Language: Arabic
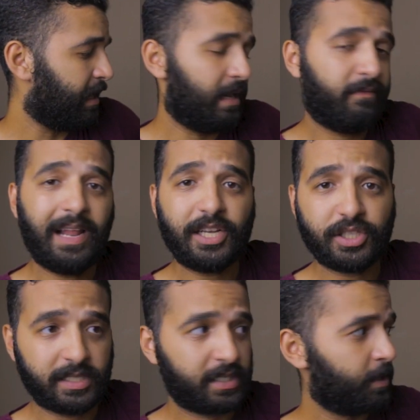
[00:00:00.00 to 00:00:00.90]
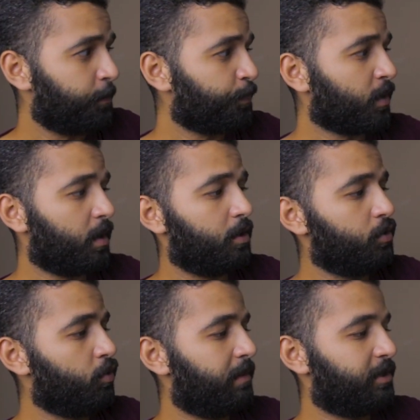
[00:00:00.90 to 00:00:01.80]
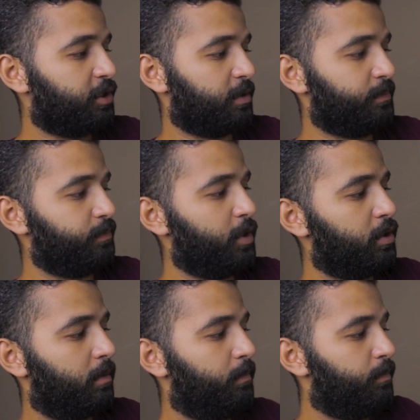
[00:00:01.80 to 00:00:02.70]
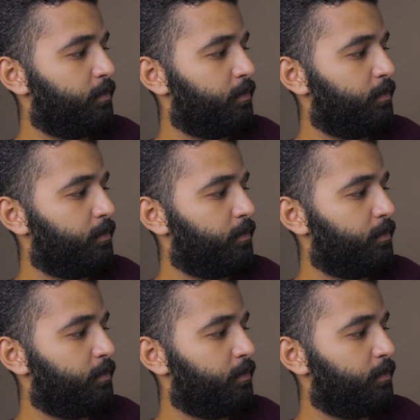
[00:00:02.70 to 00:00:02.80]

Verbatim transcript: للفلاش ديسك النور يا باشا بيضرب